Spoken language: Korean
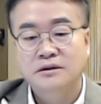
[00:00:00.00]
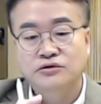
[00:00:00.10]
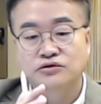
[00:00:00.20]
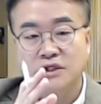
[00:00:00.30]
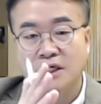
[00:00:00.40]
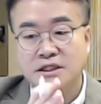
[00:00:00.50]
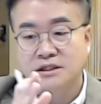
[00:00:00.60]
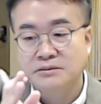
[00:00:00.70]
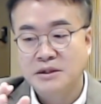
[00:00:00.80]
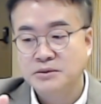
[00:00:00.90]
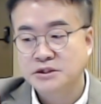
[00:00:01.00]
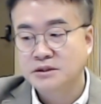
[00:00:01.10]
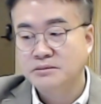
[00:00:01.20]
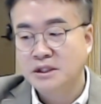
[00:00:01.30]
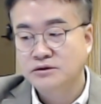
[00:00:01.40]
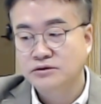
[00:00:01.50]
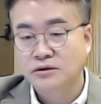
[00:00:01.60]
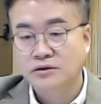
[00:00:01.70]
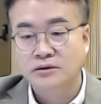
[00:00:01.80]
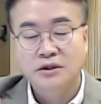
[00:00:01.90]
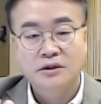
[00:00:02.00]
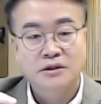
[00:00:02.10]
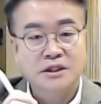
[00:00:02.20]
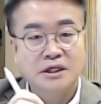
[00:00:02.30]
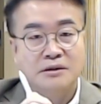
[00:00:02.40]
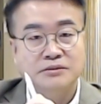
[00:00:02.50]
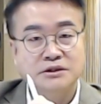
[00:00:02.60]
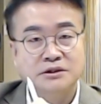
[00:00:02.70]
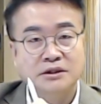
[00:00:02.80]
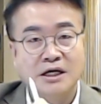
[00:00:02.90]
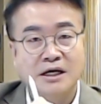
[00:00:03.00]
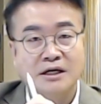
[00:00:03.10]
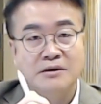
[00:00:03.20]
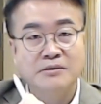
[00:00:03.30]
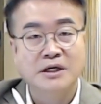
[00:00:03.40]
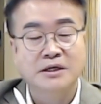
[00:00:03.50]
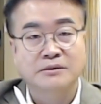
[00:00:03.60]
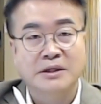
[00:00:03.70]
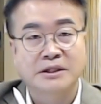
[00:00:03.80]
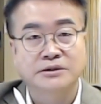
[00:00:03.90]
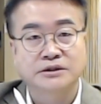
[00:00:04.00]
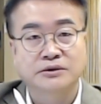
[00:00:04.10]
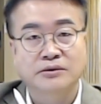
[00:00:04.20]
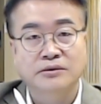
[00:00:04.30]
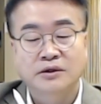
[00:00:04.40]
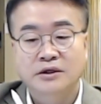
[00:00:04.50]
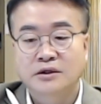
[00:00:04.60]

규제가 심하면 심할수록 사람들은 가까이하게 마련이고